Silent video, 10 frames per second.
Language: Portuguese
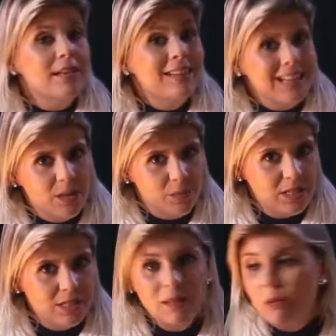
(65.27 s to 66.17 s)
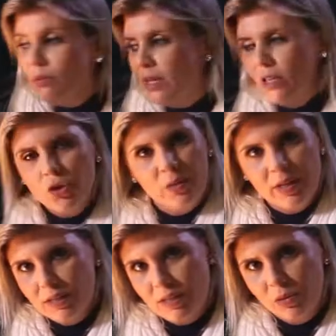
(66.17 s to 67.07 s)
E lembre-se, não deixe o
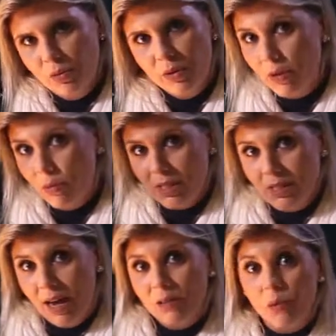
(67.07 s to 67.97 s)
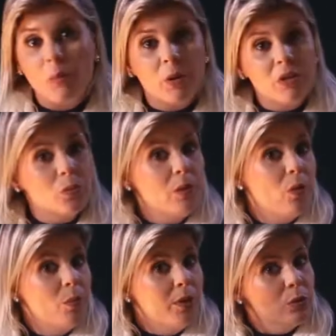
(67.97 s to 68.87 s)
aquecedor encostado próximo
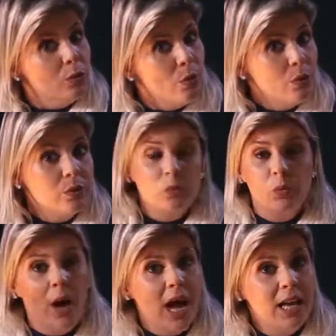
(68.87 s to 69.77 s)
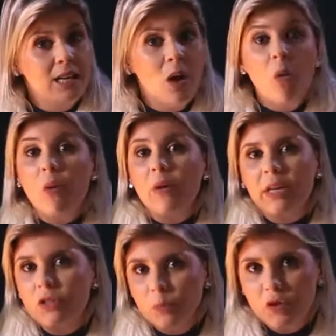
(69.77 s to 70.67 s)
a cobertor, toalha ou
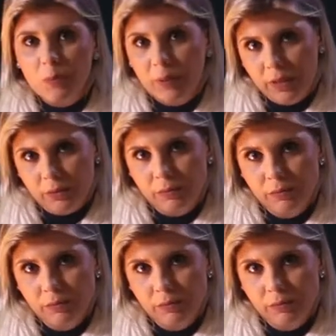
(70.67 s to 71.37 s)
qualquer tipo de pano.